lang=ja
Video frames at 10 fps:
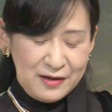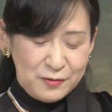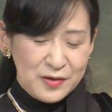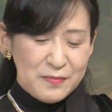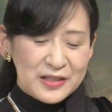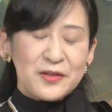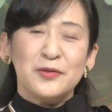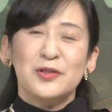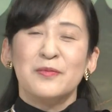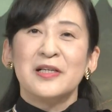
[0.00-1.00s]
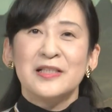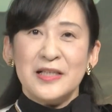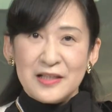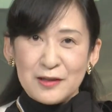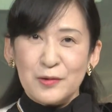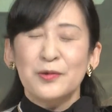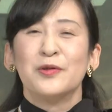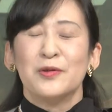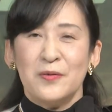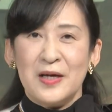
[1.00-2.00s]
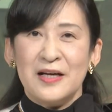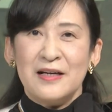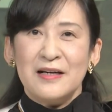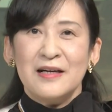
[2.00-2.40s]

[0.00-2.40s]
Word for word: これまでの積み重ねというのは